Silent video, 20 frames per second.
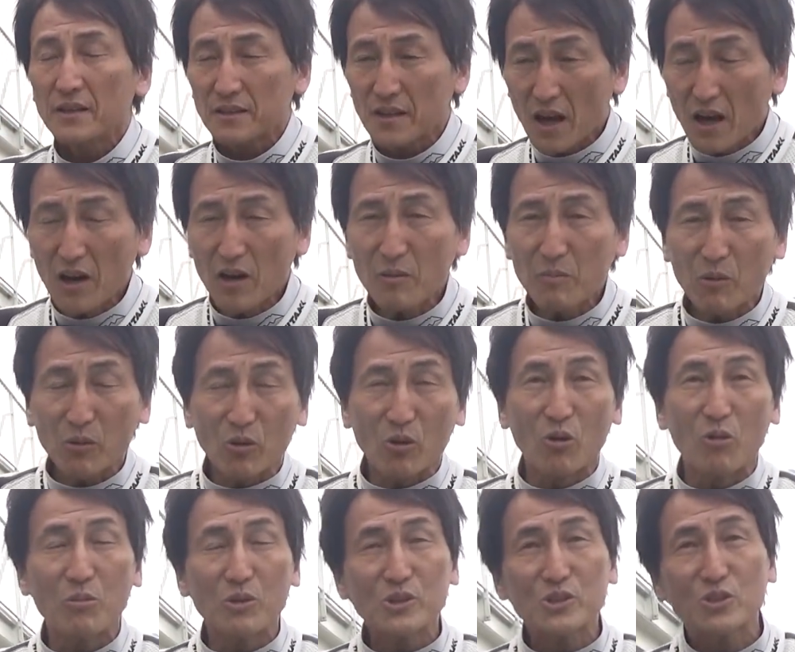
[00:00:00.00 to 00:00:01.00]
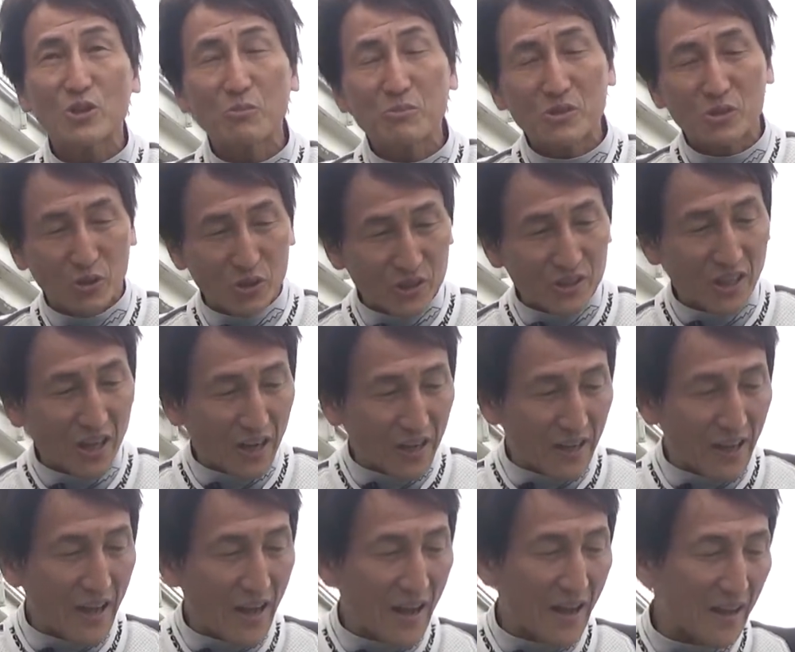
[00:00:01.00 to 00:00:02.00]
ターボの面白みといったら
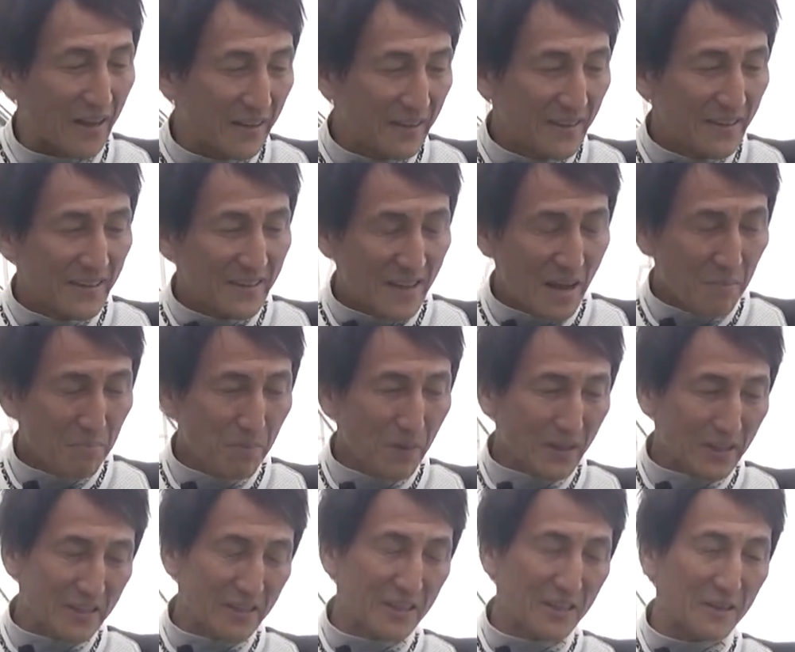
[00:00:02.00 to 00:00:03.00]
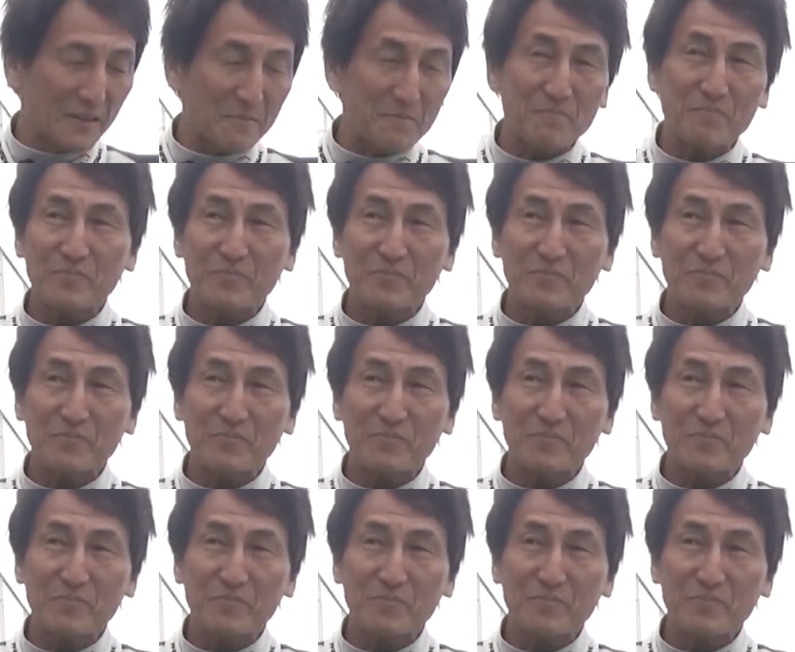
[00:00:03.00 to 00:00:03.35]
ねやっぱり